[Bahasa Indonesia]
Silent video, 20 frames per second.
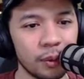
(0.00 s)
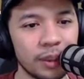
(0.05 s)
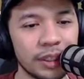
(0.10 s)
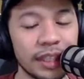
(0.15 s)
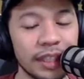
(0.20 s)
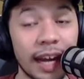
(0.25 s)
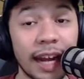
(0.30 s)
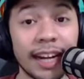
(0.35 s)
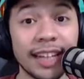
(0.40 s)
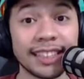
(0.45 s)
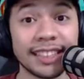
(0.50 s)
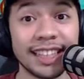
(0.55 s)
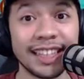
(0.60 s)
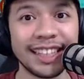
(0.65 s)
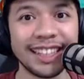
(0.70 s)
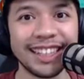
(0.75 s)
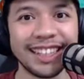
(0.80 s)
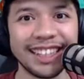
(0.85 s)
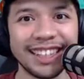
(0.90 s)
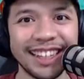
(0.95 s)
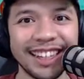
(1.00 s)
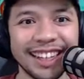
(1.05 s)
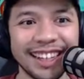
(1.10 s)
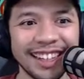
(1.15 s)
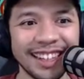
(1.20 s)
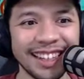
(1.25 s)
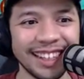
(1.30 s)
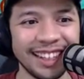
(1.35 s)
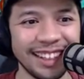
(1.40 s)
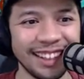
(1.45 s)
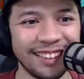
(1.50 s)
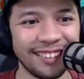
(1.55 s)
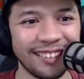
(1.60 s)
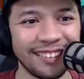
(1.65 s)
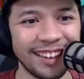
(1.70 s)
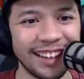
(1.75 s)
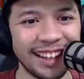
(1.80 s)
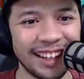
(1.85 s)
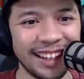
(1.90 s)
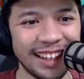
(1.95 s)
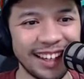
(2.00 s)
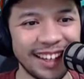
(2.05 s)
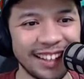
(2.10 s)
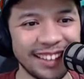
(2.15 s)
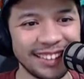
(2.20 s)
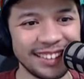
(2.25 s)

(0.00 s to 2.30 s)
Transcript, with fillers: Uh, ada skillnya. Oke. Okay.